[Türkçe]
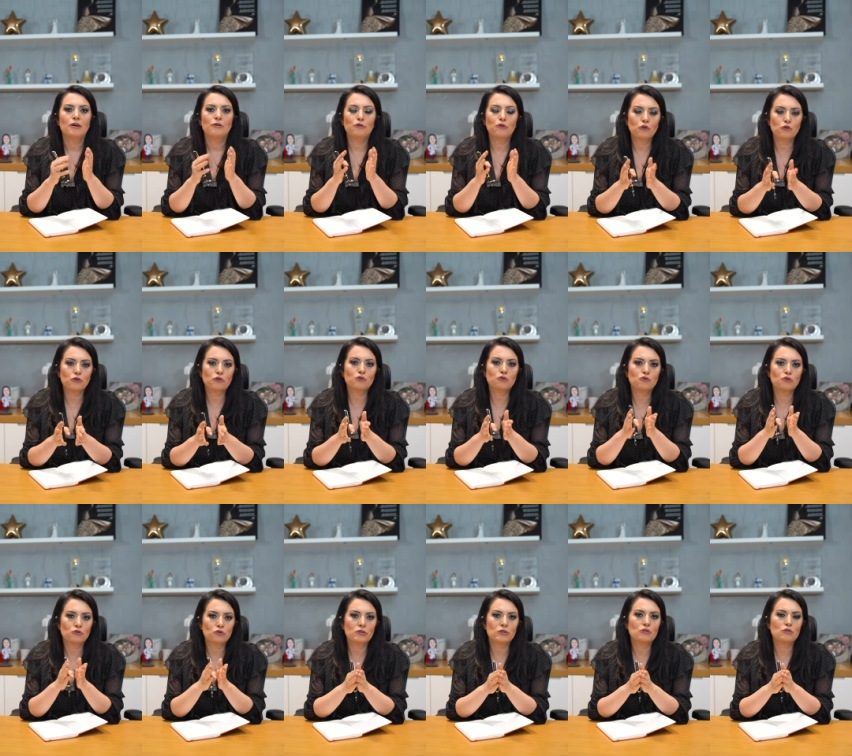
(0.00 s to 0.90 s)
Fokuslu
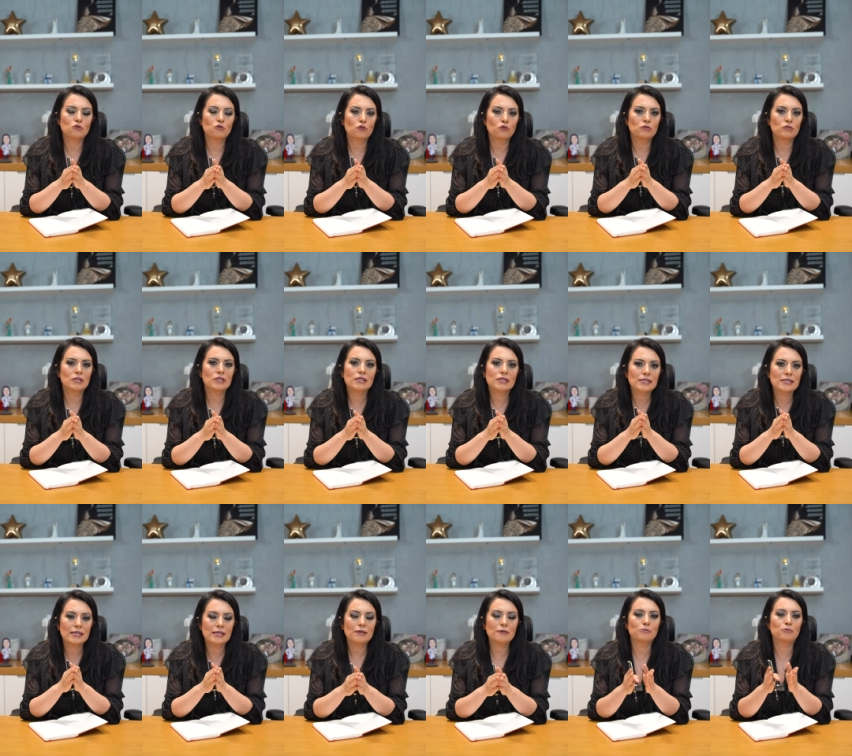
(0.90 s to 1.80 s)
ultrasonla
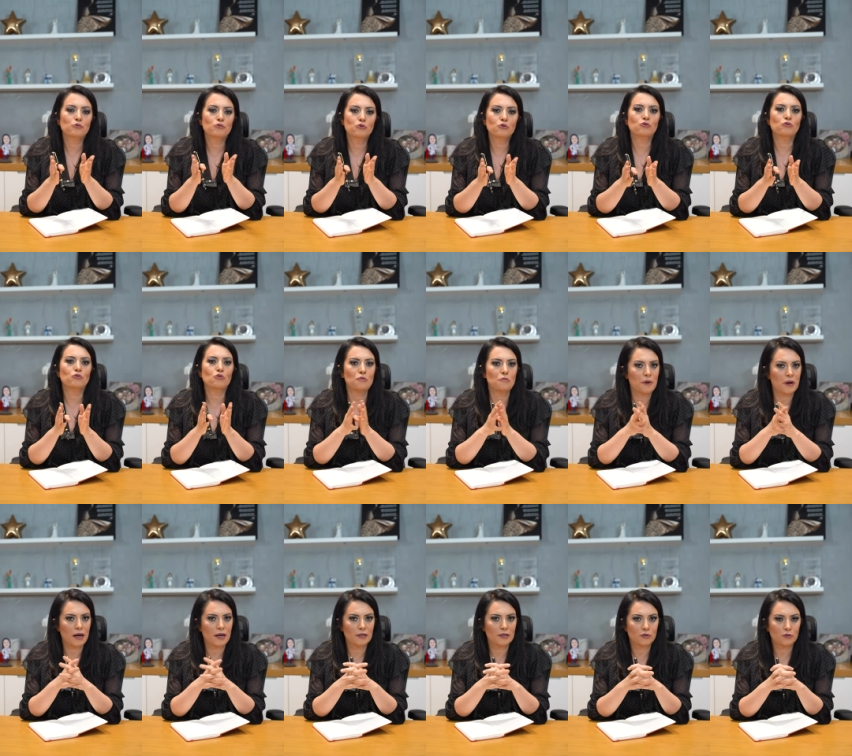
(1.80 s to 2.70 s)
ise bunu
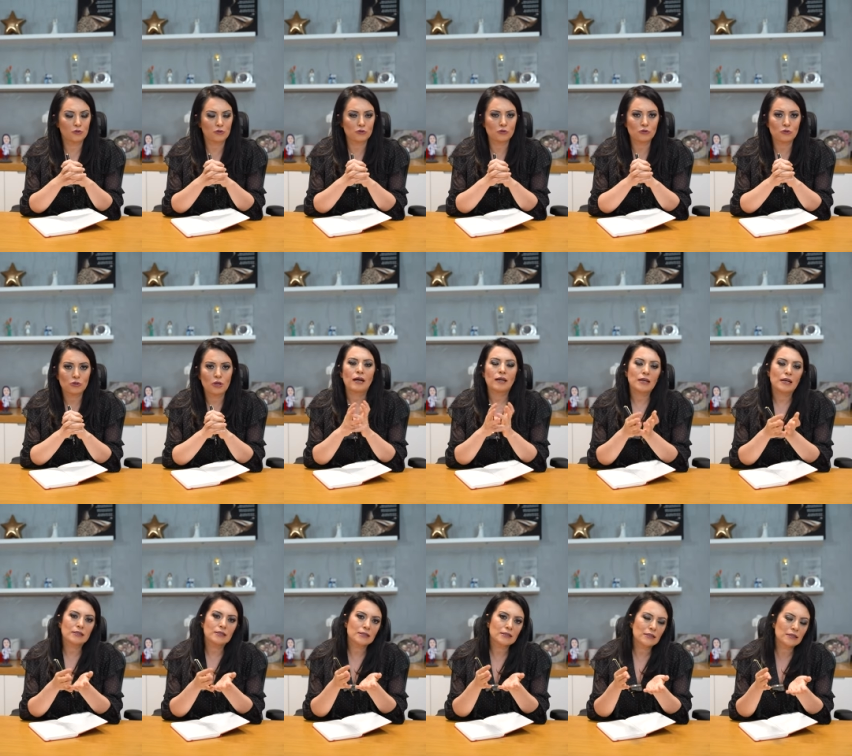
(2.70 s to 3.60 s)
toparlıyoruz. Her
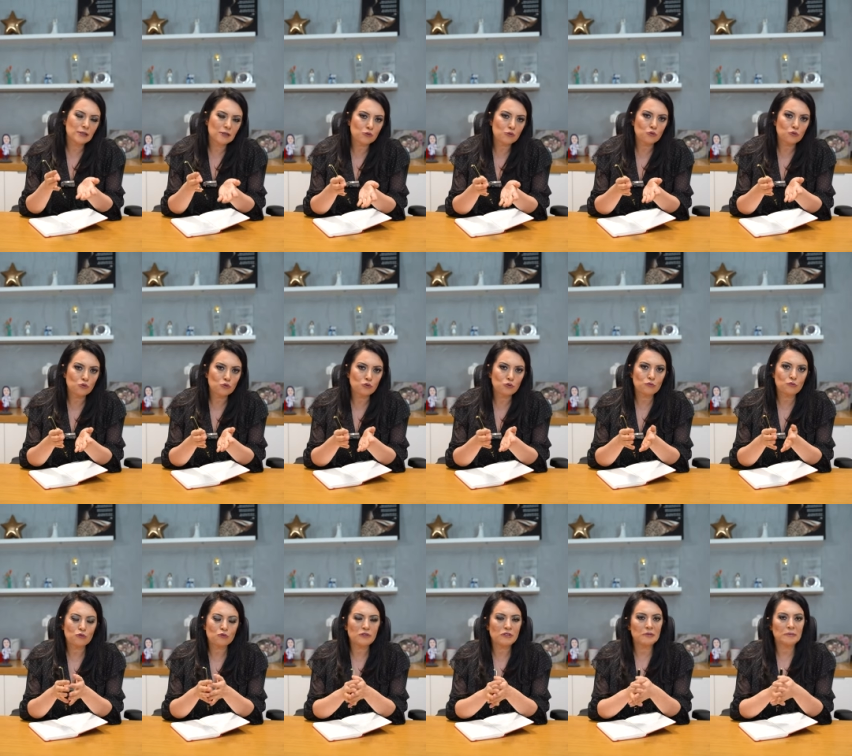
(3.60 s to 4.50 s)
hastaya uygun
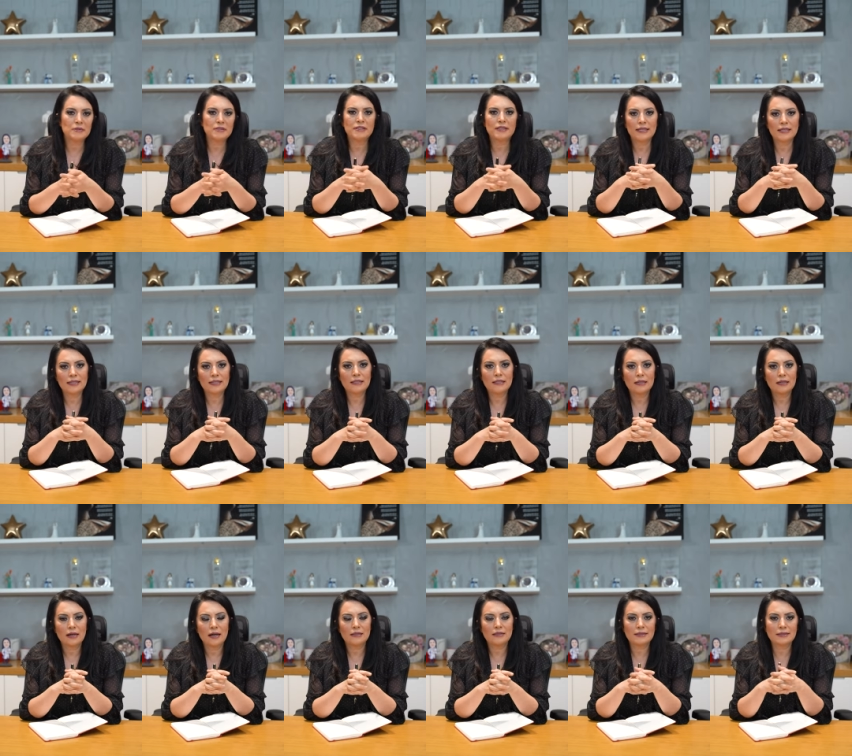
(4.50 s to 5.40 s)
mu? Tabi değil.
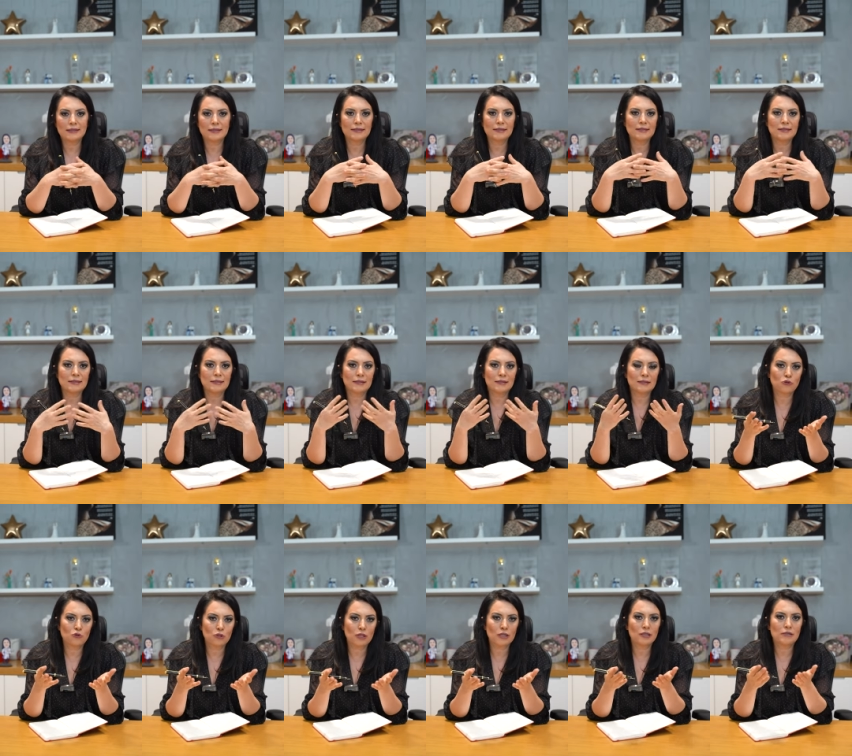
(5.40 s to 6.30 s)
Hastalara
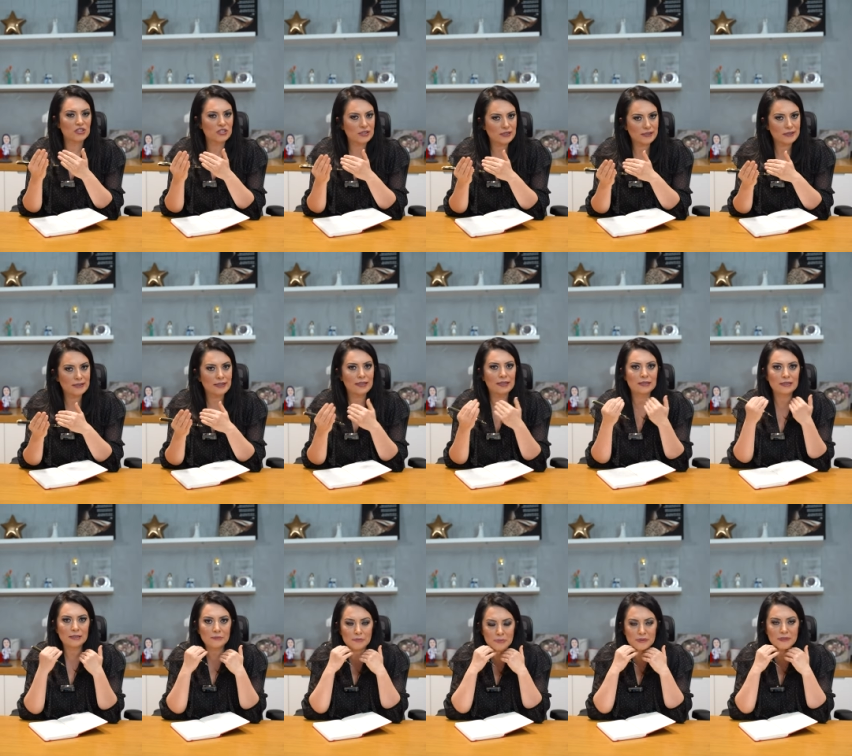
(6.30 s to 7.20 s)
göre cildine,
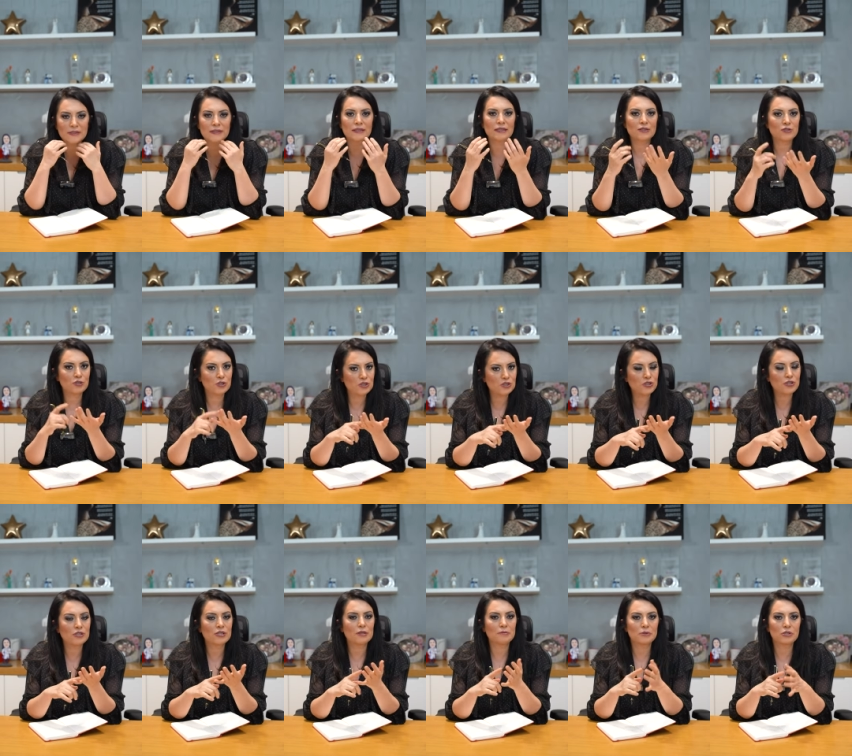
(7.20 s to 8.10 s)
yapısına,
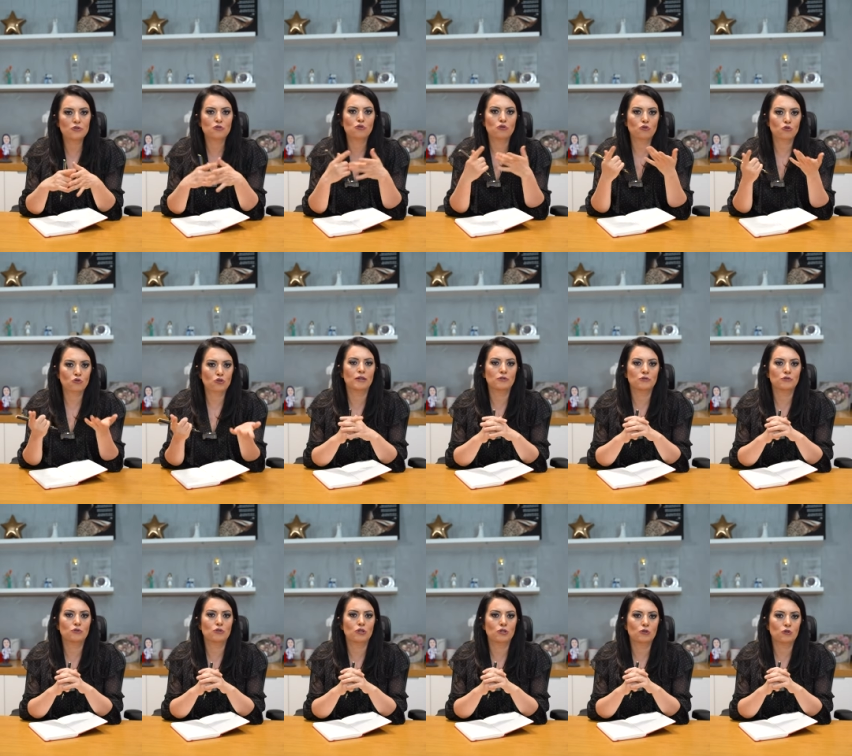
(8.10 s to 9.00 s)
yaşına birçok
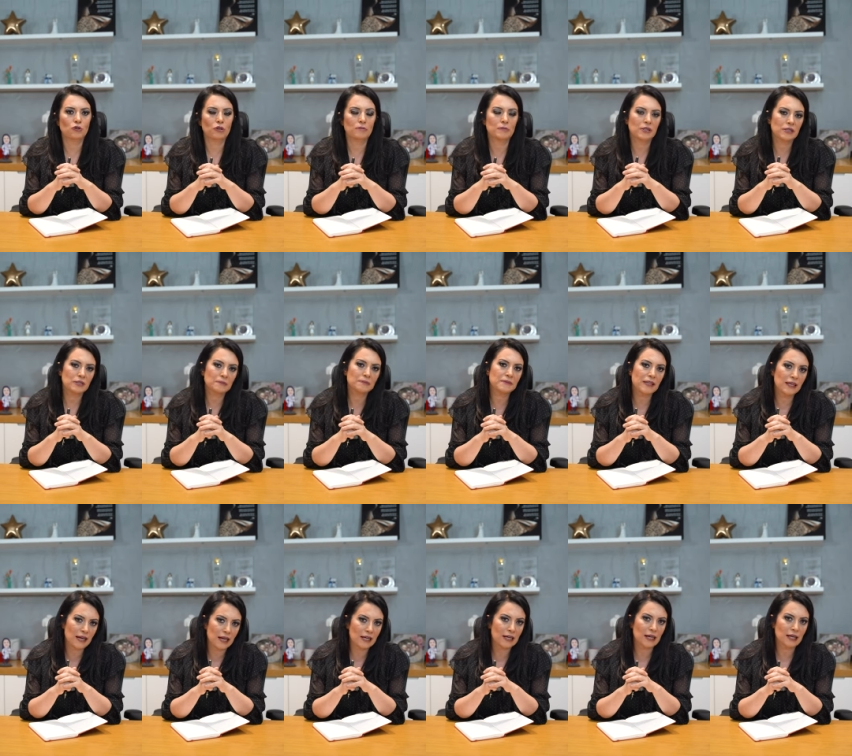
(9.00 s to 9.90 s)
faktöre göre bakıp
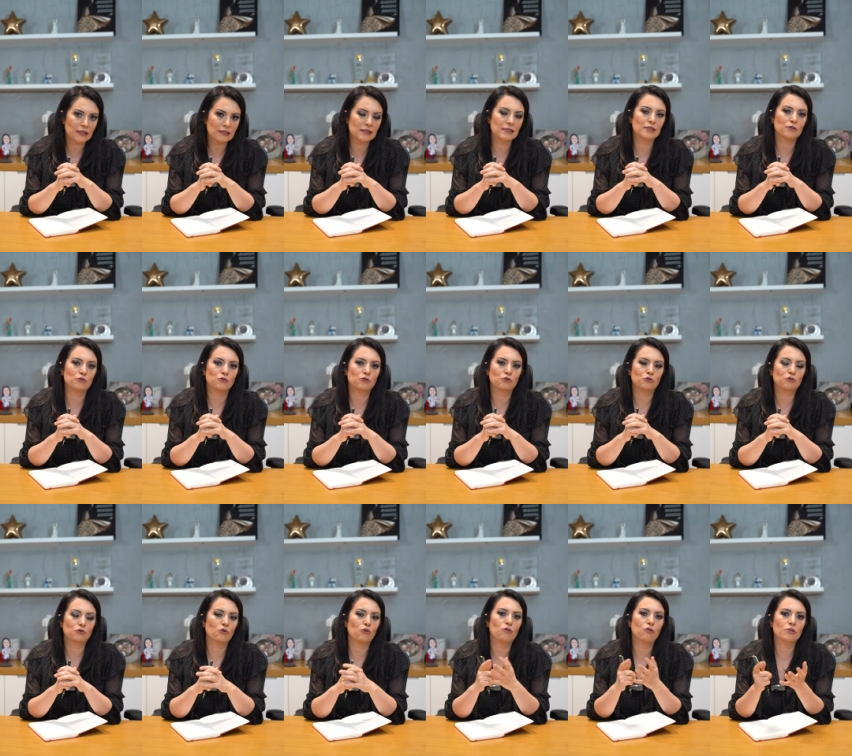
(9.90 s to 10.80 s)

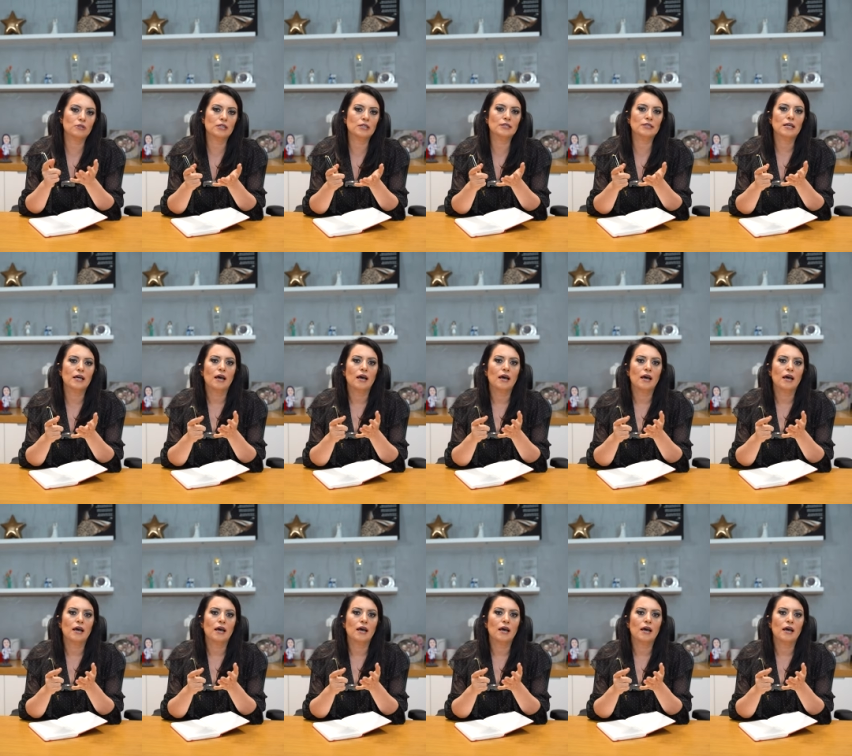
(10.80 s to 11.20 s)
değerlendiriyoruz. Örneğin